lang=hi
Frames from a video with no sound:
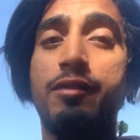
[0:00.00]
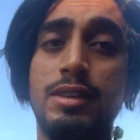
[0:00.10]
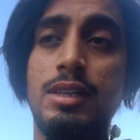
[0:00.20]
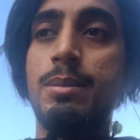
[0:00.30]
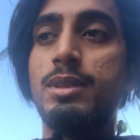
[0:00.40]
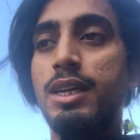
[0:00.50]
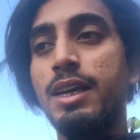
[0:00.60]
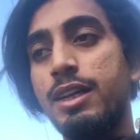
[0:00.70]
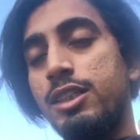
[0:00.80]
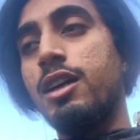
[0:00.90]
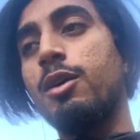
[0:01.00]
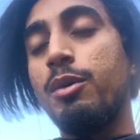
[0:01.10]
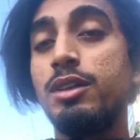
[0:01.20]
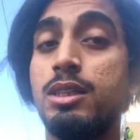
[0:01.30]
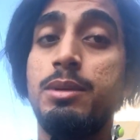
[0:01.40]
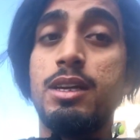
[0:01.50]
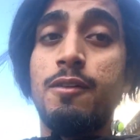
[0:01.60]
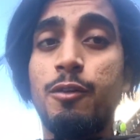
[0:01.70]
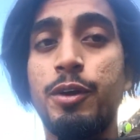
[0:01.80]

फिर सिर्फ तैयारी स्टार्ट होगी सभी जानवरों